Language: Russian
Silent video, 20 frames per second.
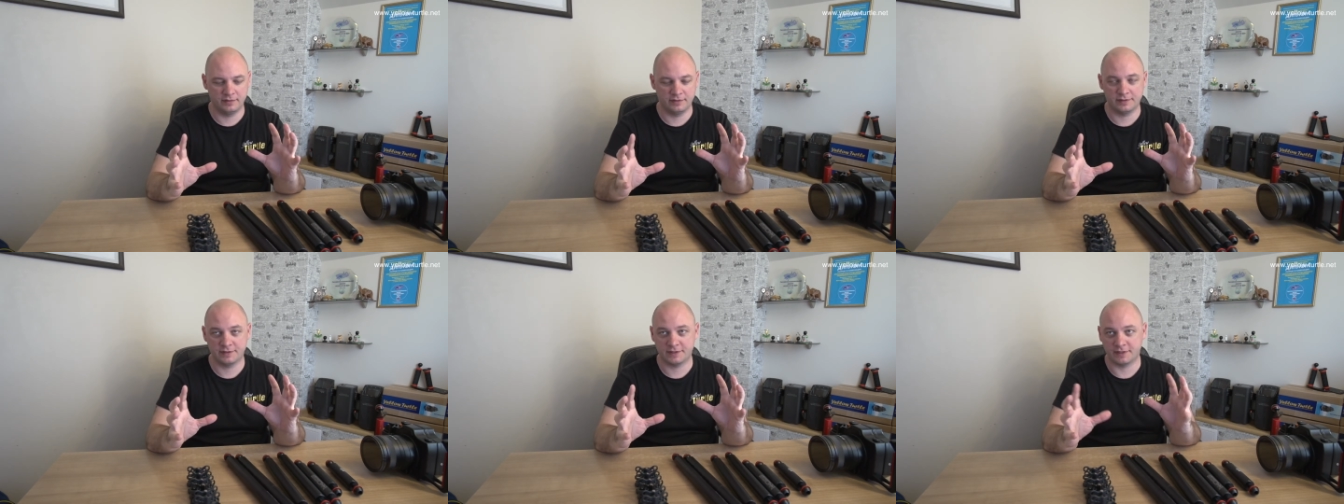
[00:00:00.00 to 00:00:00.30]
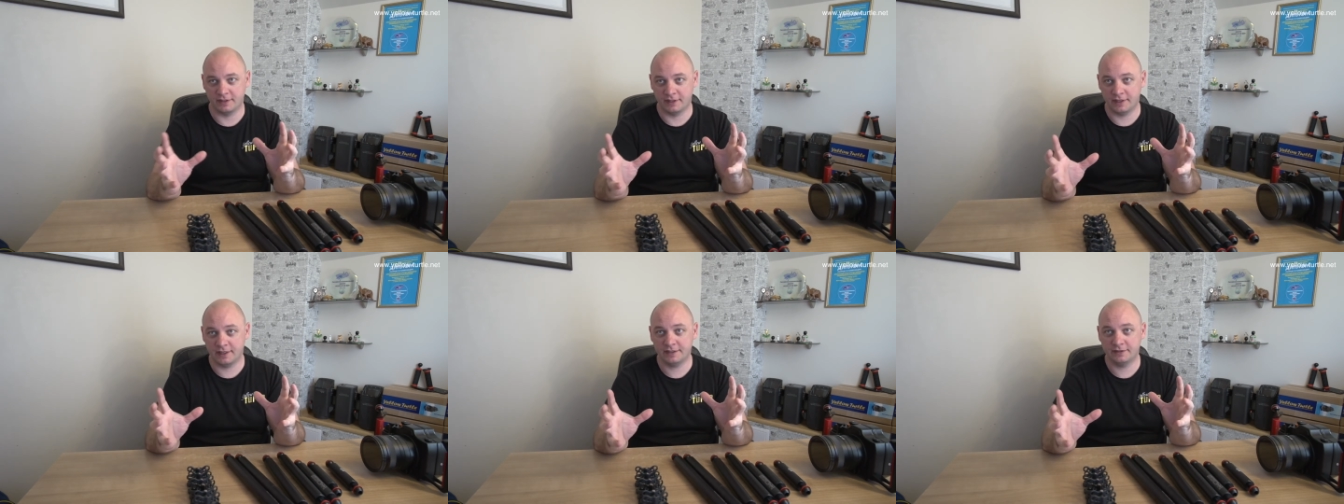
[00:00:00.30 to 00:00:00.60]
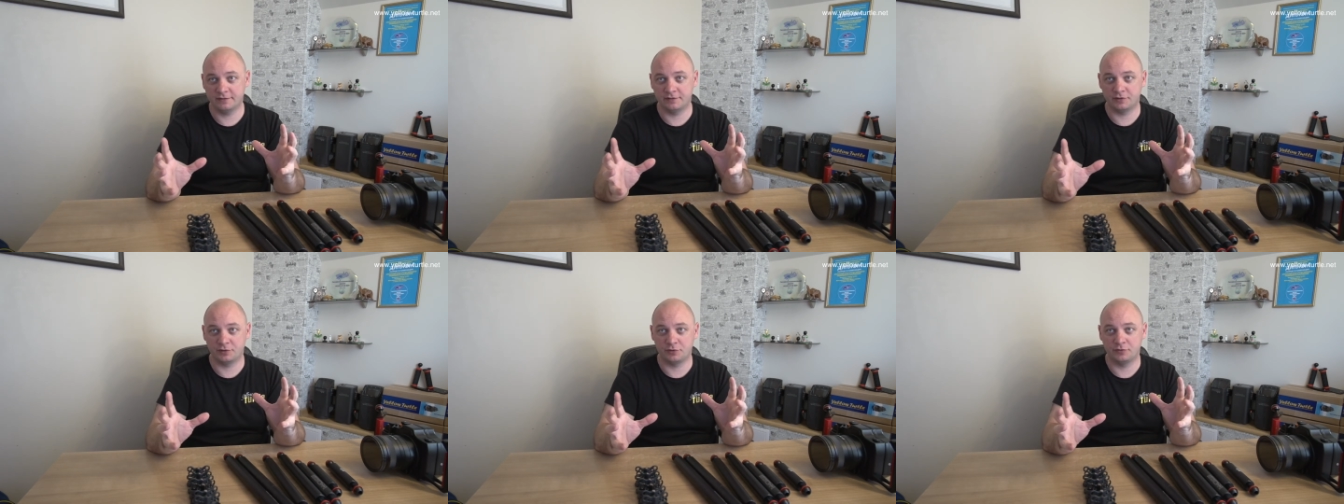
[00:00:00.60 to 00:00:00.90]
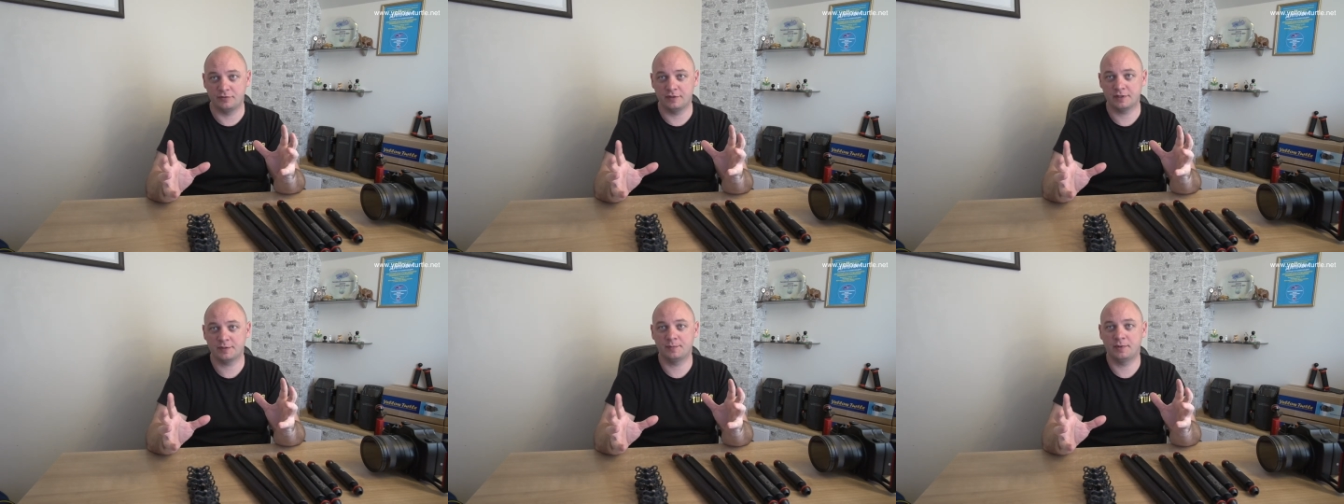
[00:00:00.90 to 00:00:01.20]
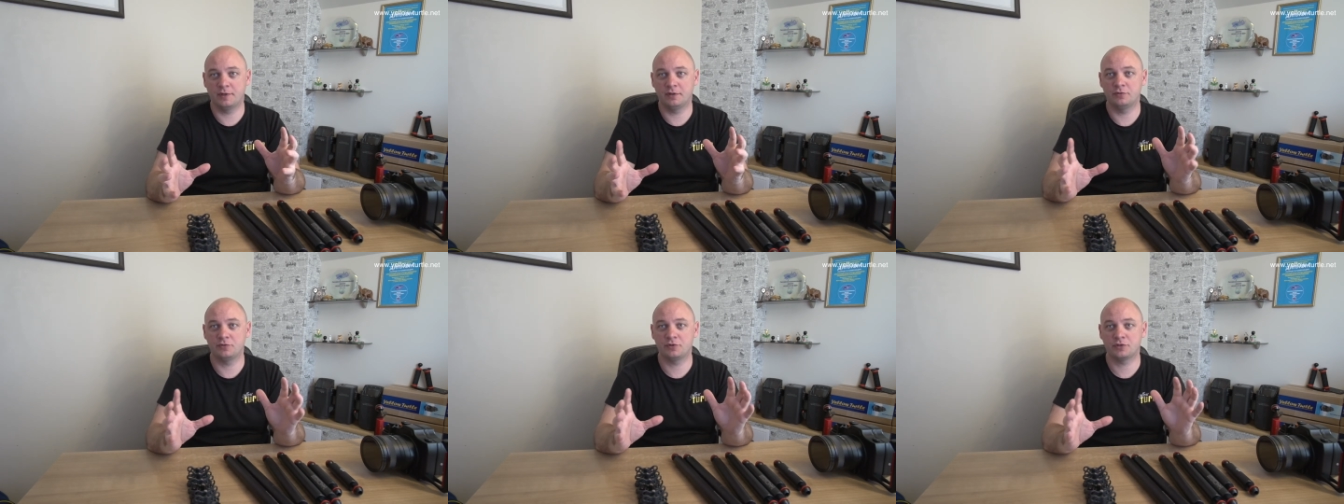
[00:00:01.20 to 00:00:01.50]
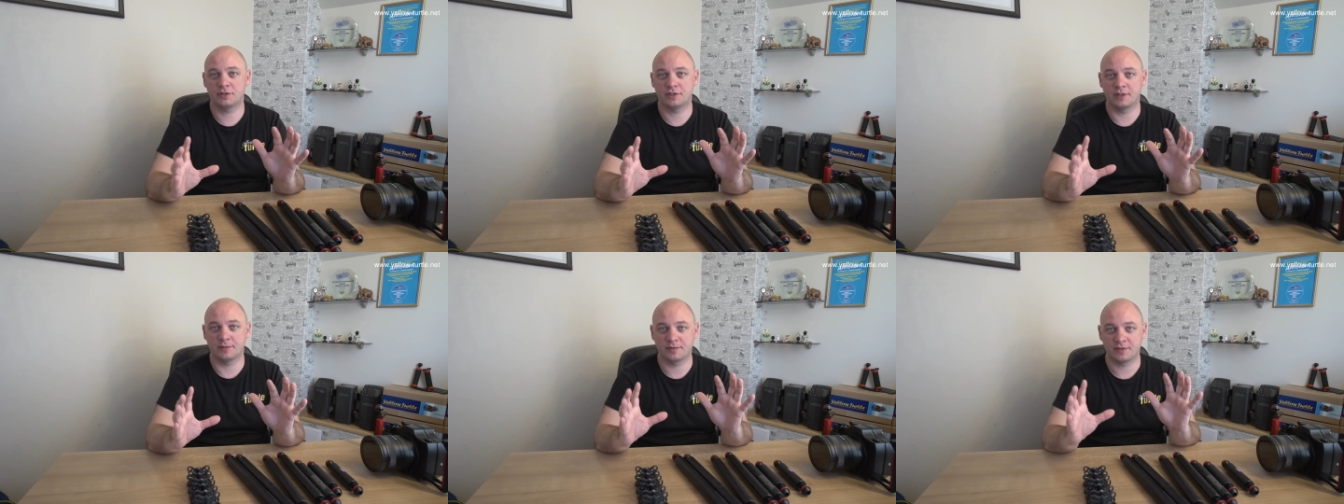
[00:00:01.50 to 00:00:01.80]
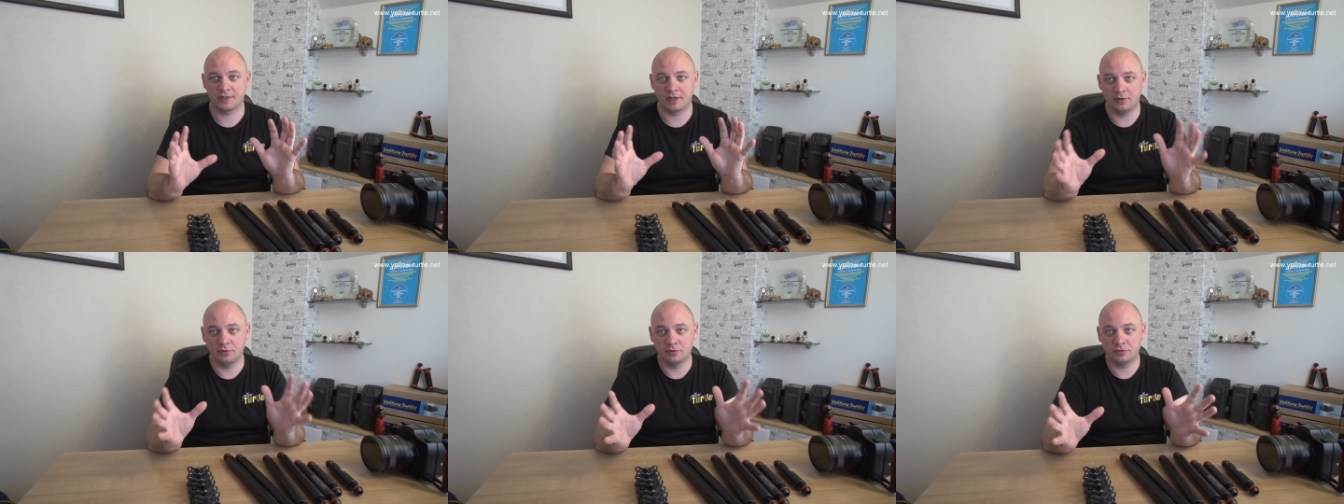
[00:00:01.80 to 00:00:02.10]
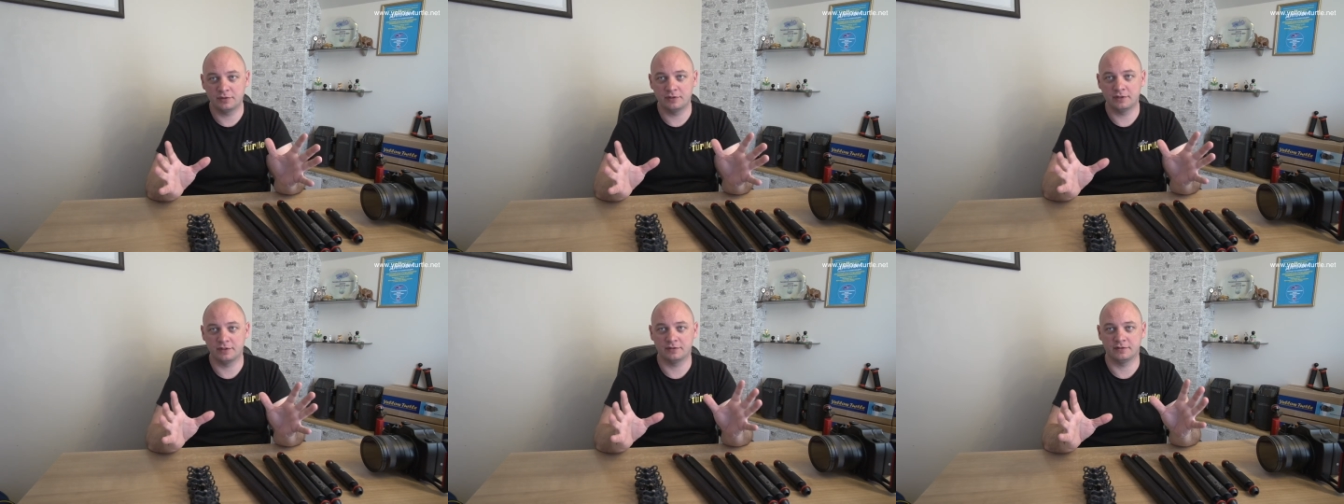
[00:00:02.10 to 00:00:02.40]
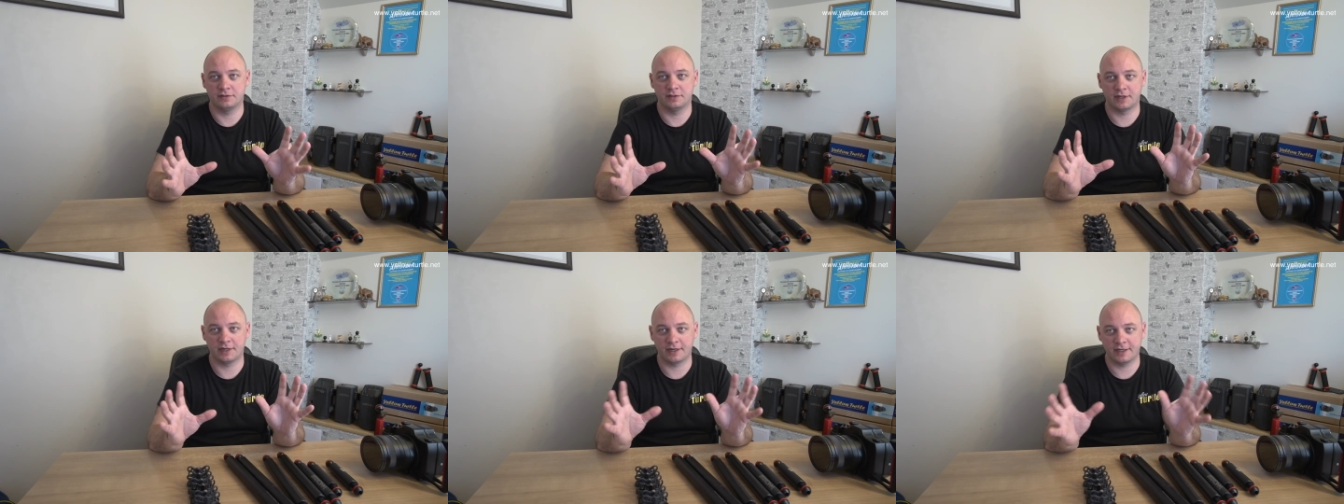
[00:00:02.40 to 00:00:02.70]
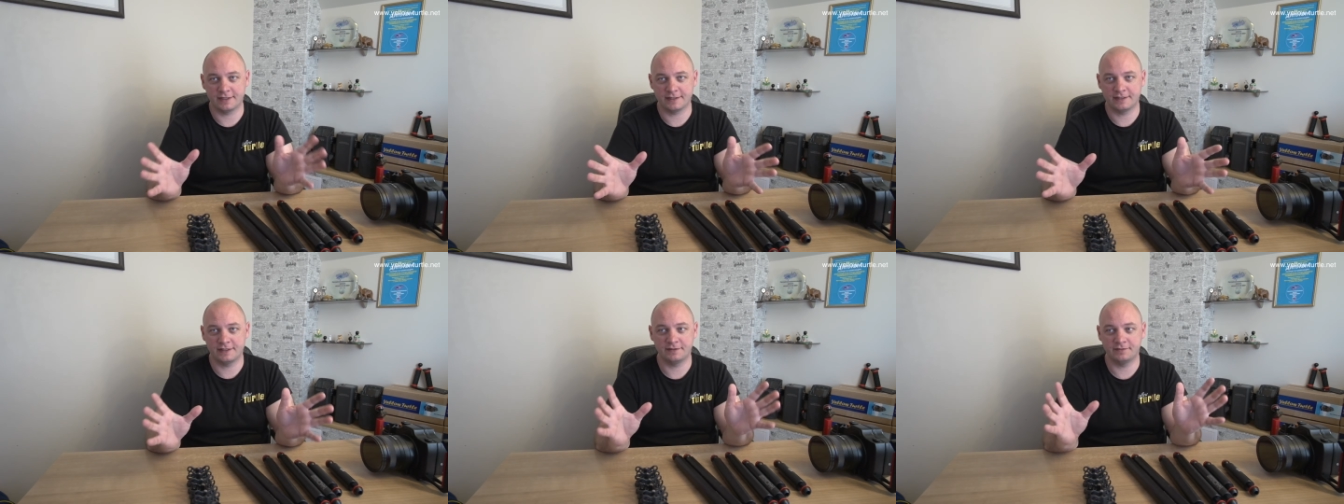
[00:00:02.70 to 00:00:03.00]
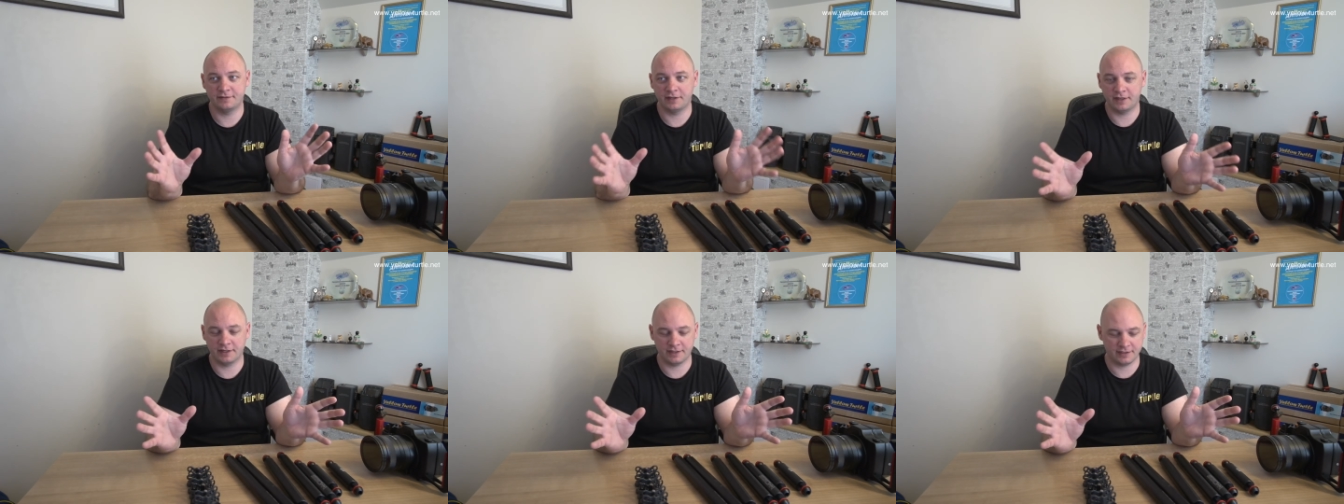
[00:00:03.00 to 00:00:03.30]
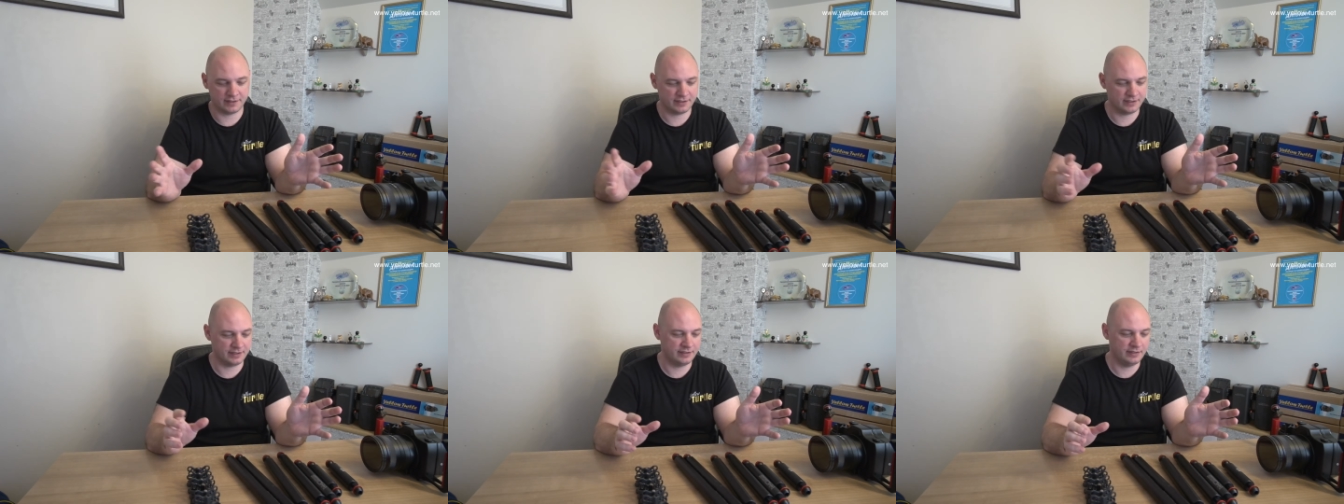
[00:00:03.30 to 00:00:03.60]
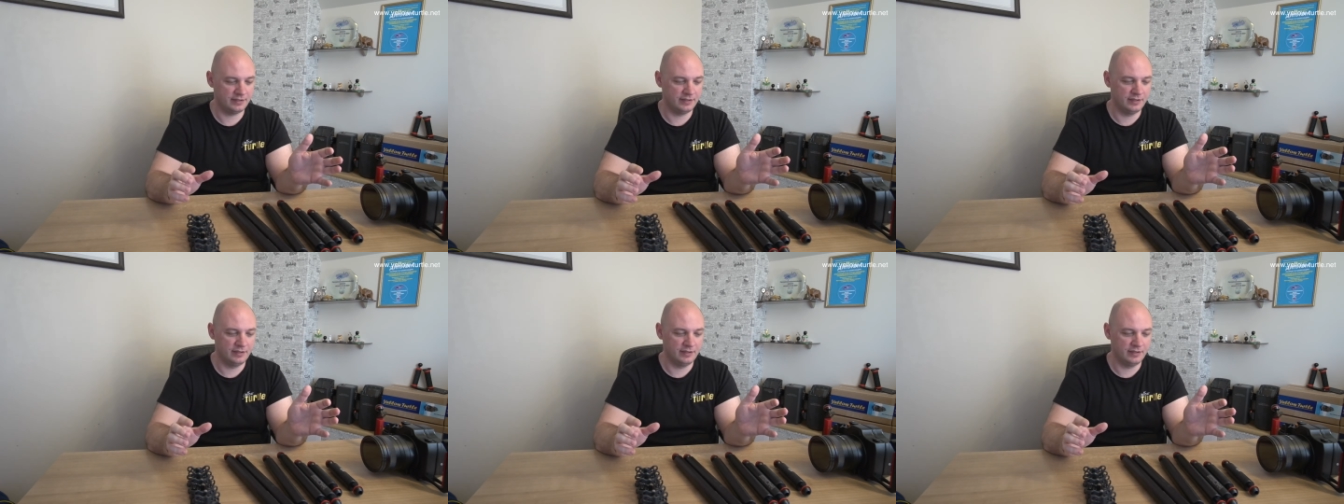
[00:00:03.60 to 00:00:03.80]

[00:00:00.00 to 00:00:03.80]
складывать, и у вас получатся абсолютно разные вариации.